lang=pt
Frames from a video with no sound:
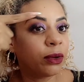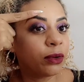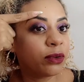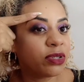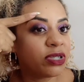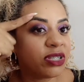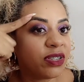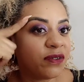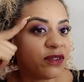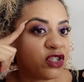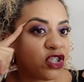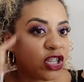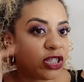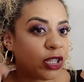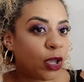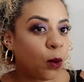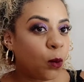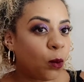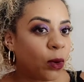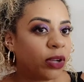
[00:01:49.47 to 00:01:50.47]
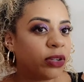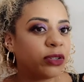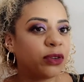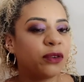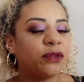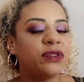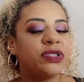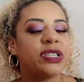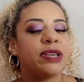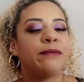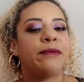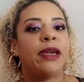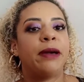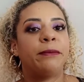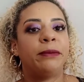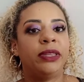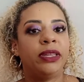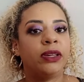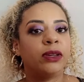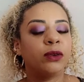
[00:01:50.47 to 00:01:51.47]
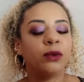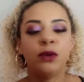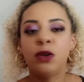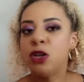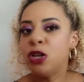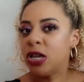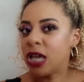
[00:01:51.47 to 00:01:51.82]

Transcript: inclusive já tem um ano que eu fiz a minha micro,